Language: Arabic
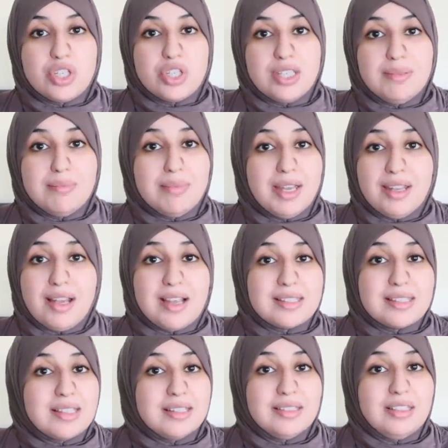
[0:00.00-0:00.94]
شنو معنى
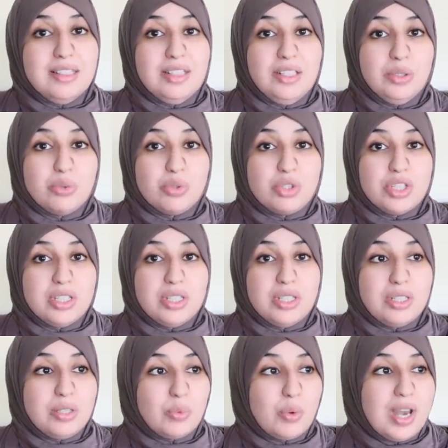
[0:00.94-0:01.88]
اصلا ديال العيد
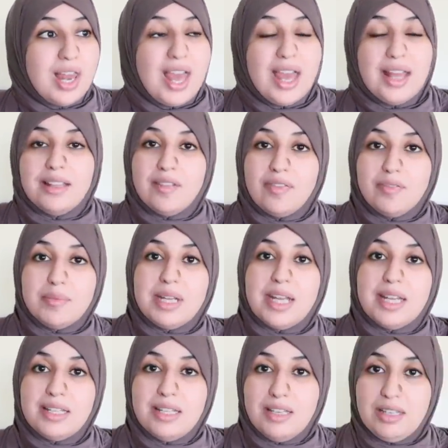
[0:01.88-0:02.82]
وشنو هو الهدف من
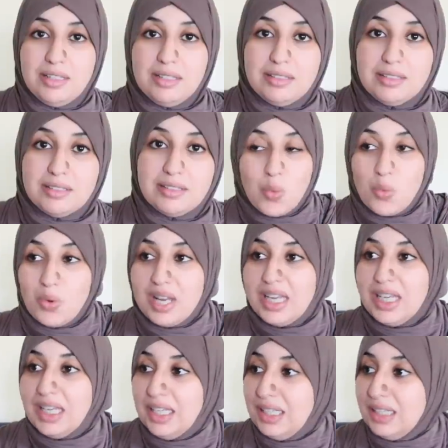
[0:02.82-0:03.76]
هذا العيد ولا
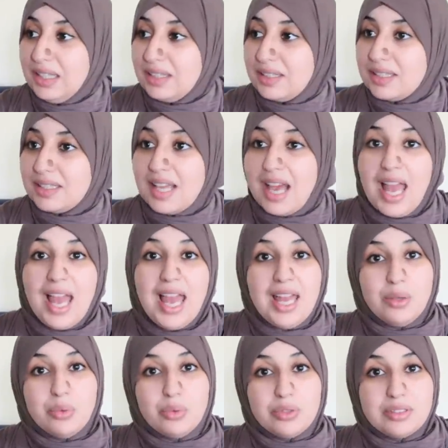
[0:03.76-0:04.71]
العيد
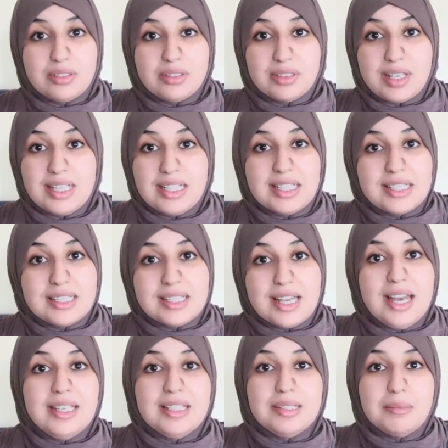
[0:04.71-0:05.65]
تعاند هذيك
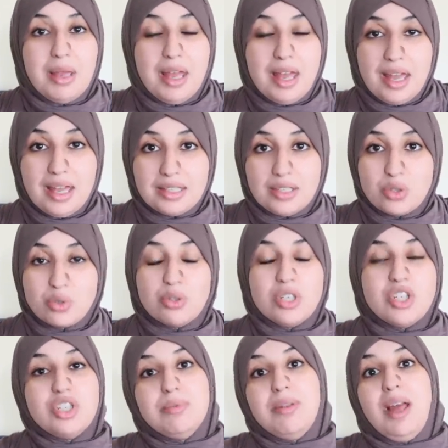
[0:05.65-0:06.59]
التعاند مع هذه
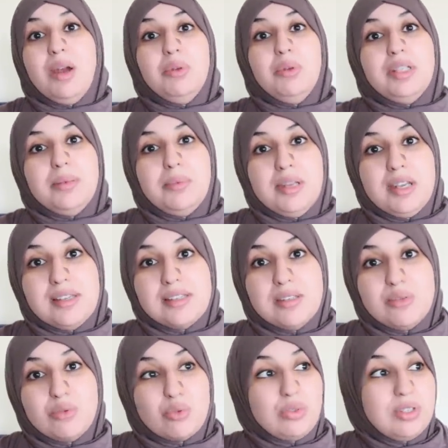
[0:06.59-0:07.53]
شكون يجيب الحوالي كبير
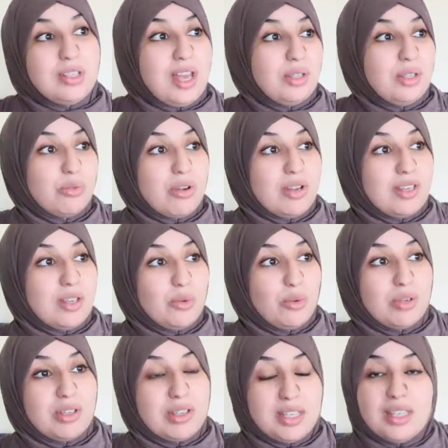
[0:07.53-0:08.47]
حسن وشكون اللي الهيدوره
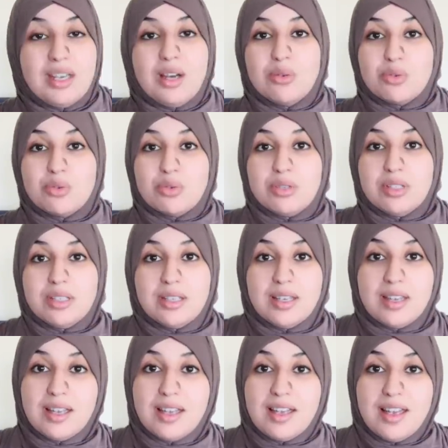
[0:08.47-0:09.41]
ديالو نقيه وشكون
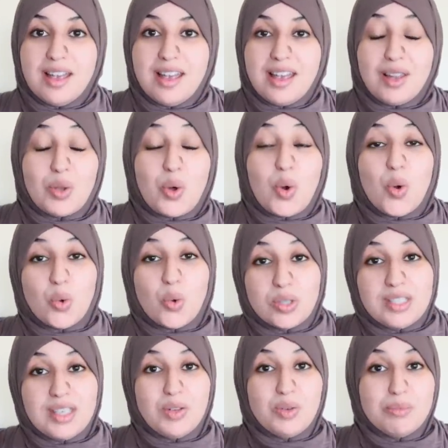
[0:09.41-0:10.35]

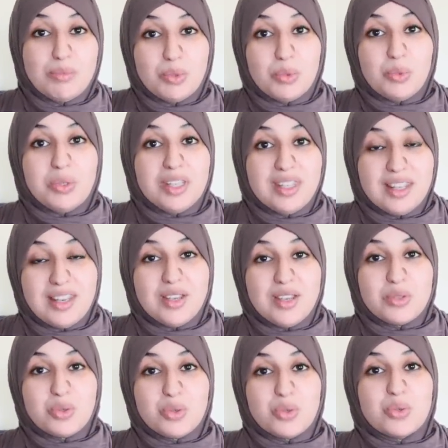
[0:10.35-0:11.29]
القرون ديالهم ملوين
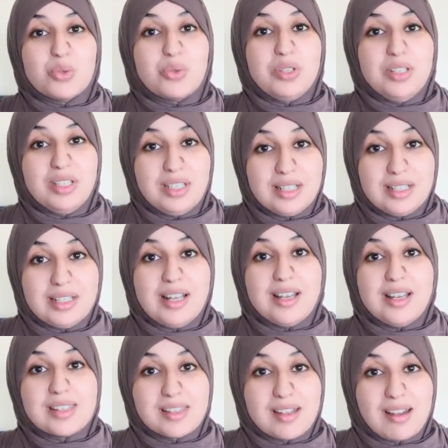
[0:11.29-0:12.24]
على جوج وشكون اللي
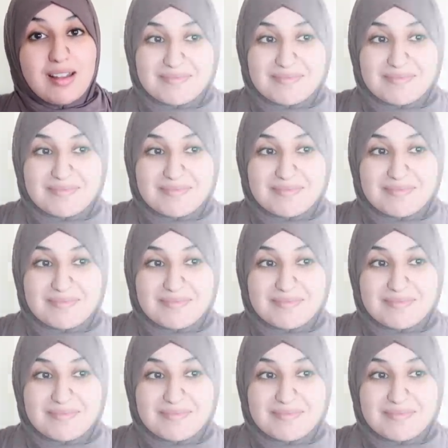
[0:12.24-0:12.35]
ثلاثه